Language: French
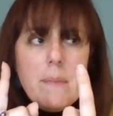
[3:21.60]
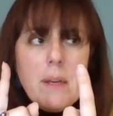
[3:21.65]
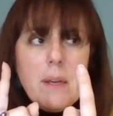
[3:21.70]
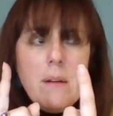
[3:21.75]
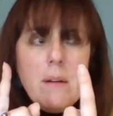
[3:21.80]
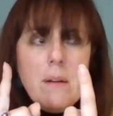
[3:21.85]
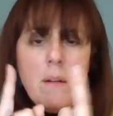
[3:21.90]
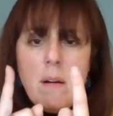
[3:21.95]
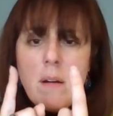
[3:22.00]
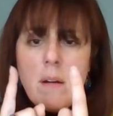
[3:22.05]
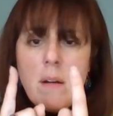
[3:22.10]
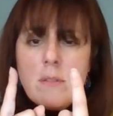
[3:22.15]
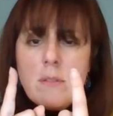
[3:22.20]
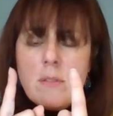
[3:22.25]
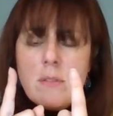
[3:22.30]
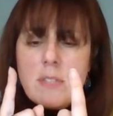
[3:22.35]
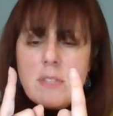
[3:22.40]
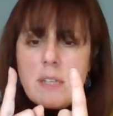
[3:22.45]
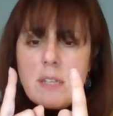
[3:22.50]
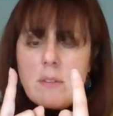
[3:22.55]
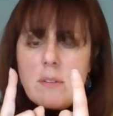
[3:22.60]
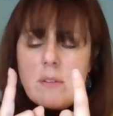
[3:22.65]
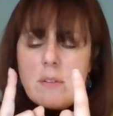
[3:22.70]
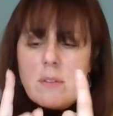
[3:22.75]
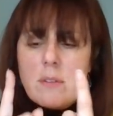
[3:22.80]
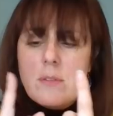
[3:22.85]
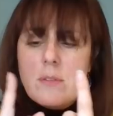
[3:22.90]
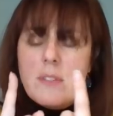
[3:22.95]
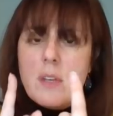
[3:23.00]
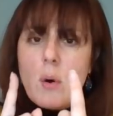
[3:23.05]
lors de, cette,
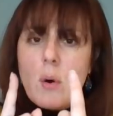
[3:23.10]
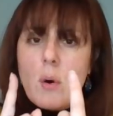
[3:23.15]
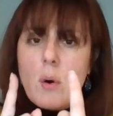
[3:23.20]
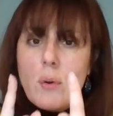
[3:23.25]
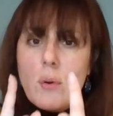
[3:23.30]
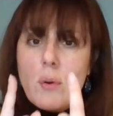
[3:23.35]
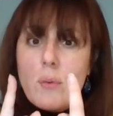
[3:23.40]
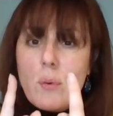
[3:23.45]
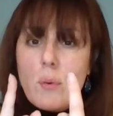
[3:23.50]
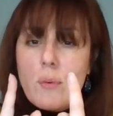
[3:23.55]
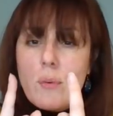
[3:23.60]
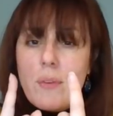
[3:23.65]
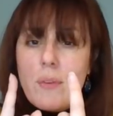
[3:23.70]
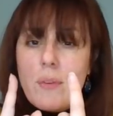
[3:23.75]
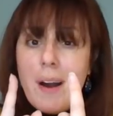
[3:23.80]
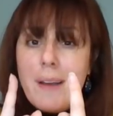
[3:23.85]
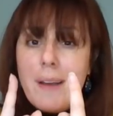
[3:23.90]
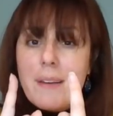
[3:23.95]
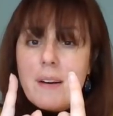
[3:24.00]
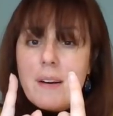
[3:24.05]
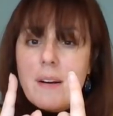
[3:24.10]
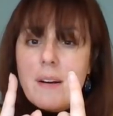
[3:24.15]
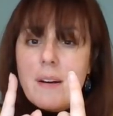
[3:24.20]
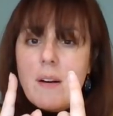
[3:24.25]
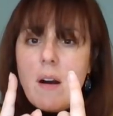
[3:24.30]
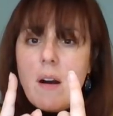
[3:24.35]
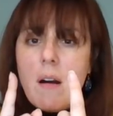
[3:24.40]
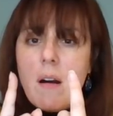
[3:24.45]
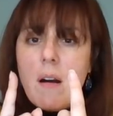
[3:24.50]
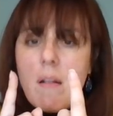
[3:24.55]
de ces retrouvailles,
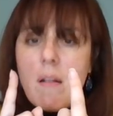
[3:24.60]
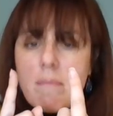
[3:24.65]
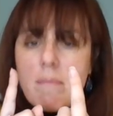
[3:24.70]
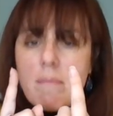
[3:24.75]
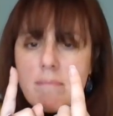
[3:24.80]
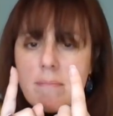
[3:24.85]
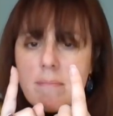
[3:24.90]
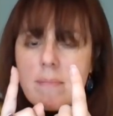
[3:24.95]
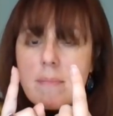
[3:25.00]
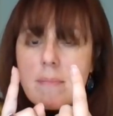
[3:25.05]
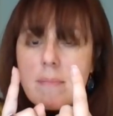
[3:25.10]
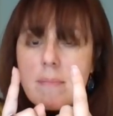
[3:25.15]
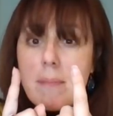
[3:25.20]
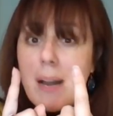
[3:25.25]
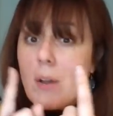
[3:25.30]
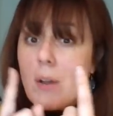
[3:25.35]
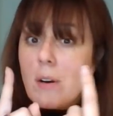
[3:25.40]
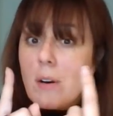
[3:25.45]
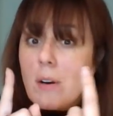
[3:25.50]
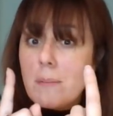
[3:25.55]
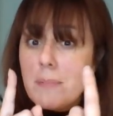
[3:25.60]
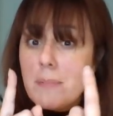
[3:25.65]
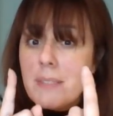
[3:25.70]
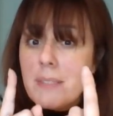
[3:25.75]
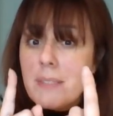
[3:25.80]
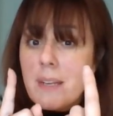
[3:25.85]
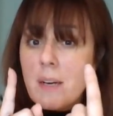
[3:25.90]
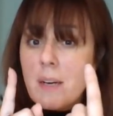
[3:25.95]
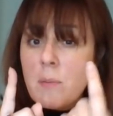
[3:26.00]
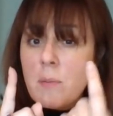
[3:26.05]
bah, alors
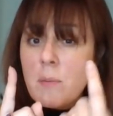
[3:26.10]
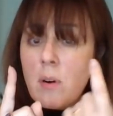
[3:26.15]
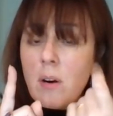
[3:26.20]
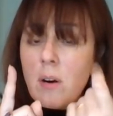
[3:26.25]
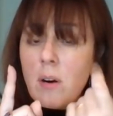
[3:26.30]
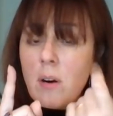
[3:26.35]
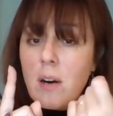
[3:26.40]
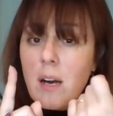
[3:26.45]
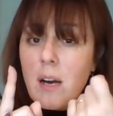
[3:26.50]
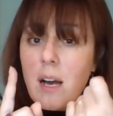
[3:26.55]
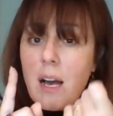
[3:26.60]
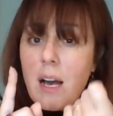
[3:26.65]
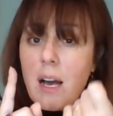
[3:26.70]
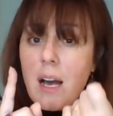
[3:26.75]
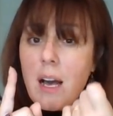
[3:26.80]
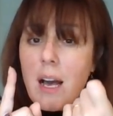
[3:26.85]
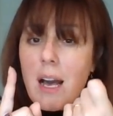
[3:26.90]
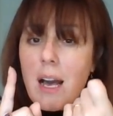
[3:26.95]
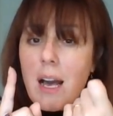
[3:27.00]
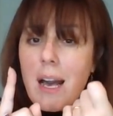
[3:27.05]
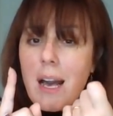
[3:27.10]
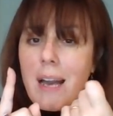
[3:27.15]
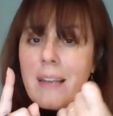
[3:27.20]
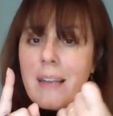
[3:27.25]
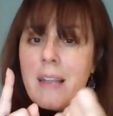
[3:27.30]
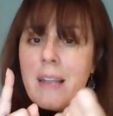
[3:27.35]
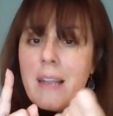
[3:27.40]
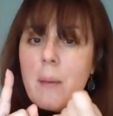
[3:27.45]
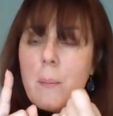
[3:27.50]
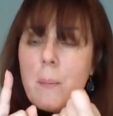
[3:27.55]
bizarrement,
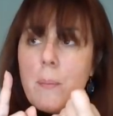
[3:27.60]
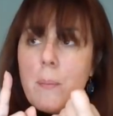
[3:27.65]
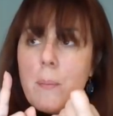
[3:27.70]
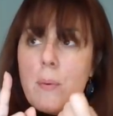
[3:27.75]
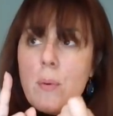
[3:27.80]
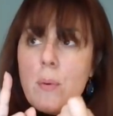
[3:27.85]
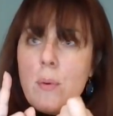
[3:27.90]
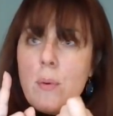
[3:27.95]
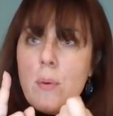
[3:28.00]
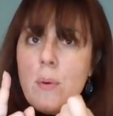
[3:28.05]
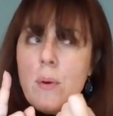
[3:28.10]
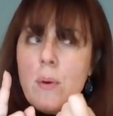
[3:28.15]
elle n'a plus